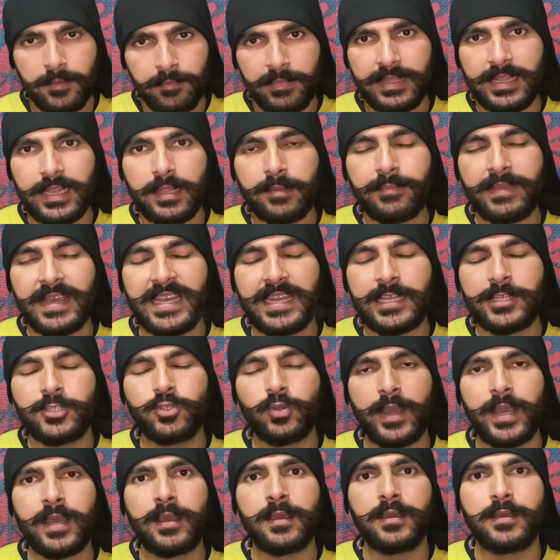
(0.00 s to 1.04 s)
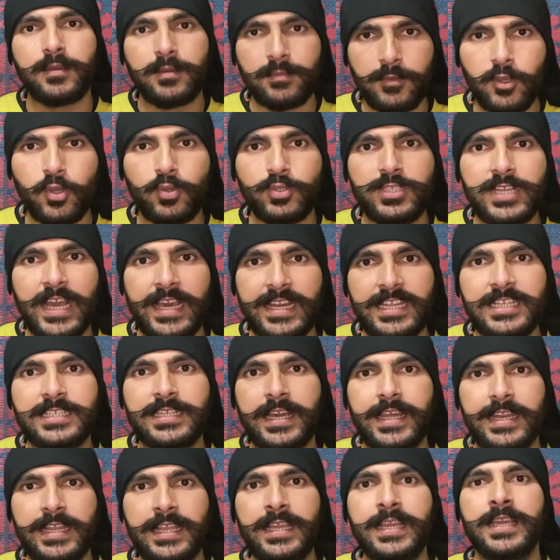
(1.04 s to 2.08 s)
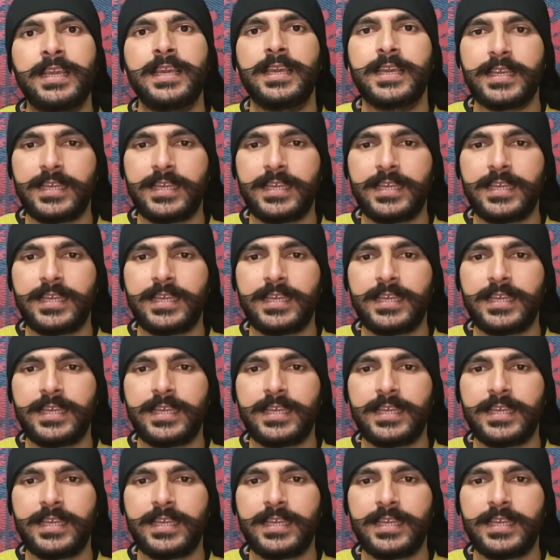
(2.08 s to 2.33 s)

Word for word: मतलब मैंने जो है गुजारिश करी